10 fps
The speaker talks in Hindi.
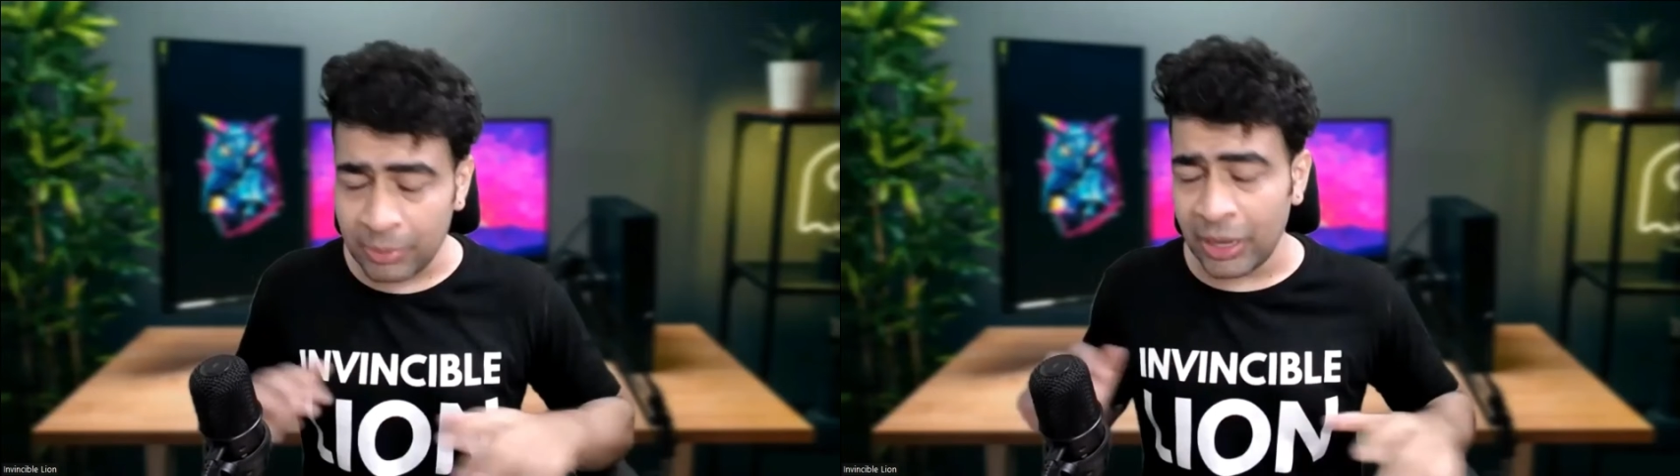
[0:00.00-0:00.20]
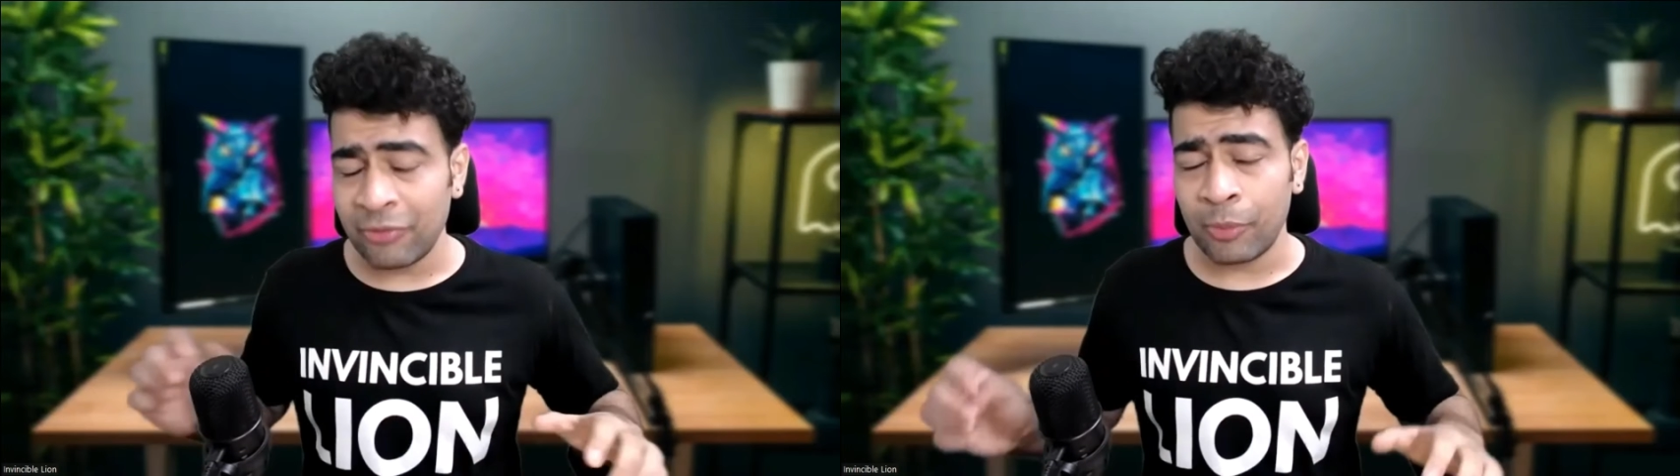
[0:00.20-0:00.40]

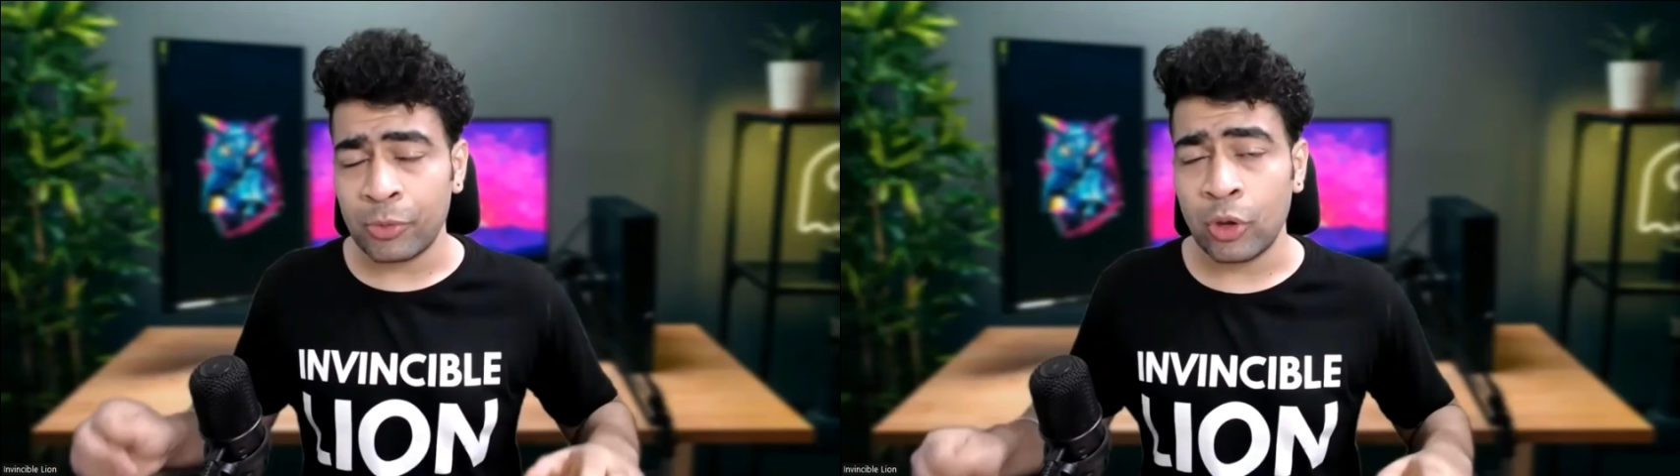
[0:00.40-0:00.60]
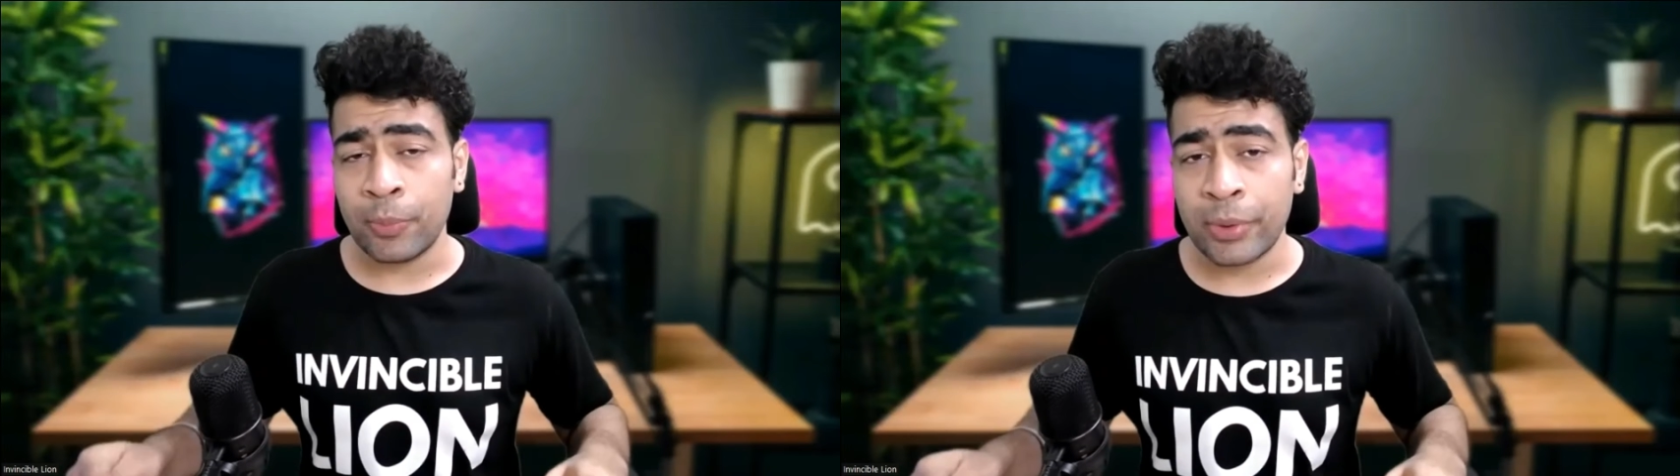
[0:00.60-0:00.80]
प्लेटफॉर्म
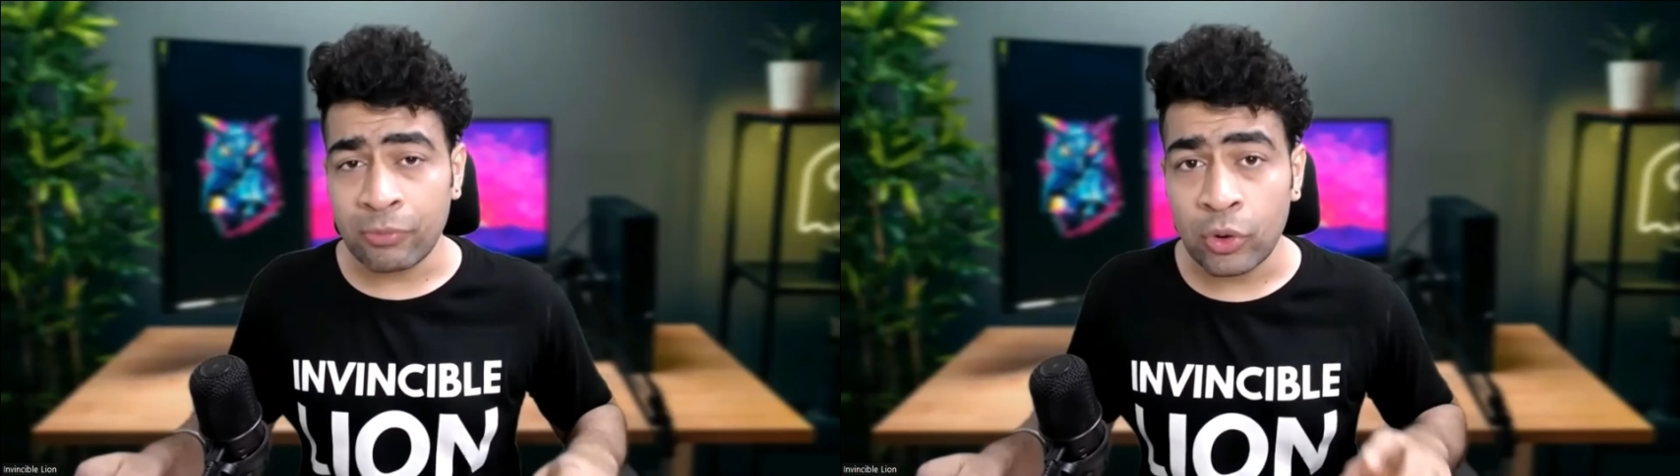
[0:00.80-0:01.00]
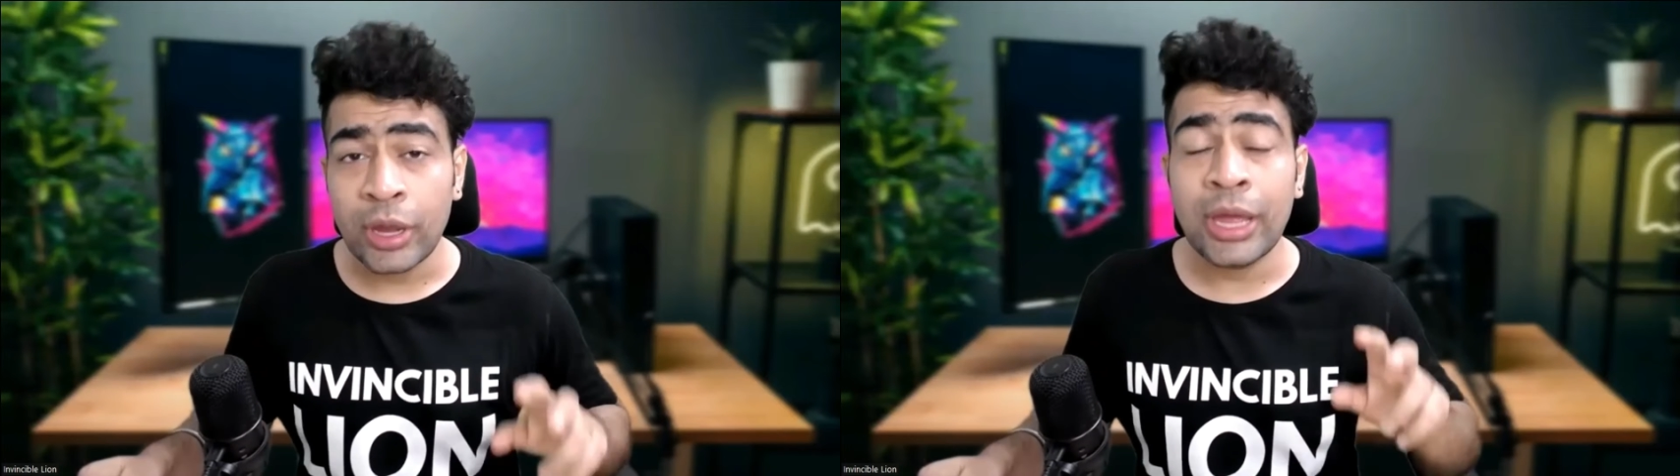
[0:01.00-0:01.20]
के ऊपर
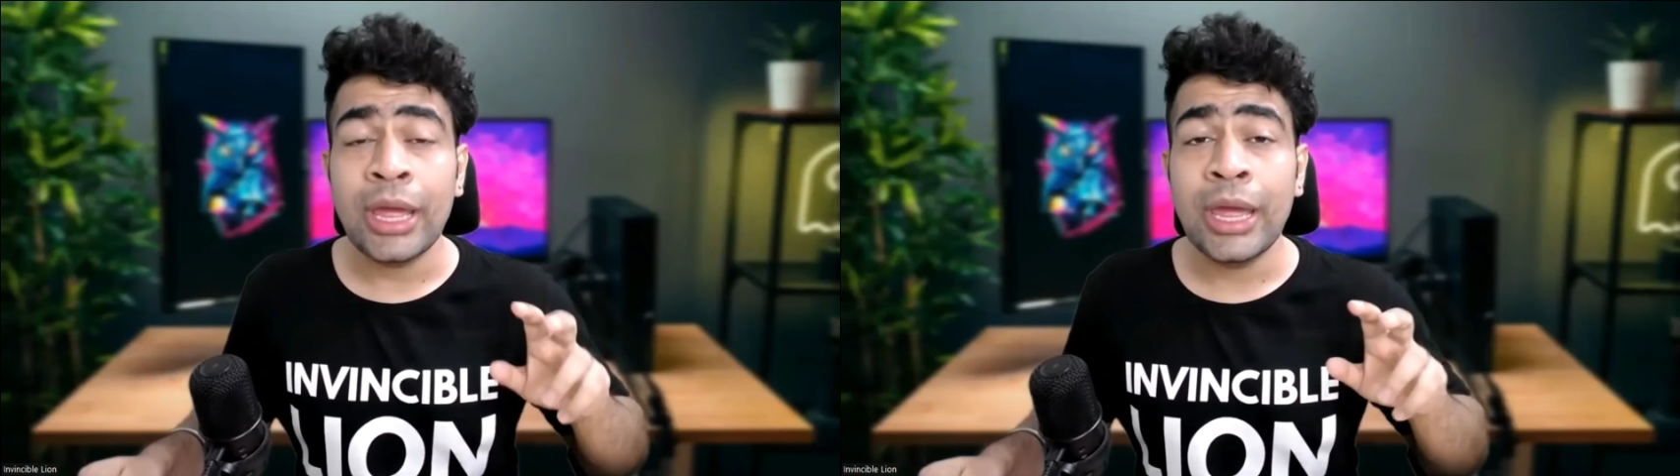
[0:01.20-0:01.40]
वो है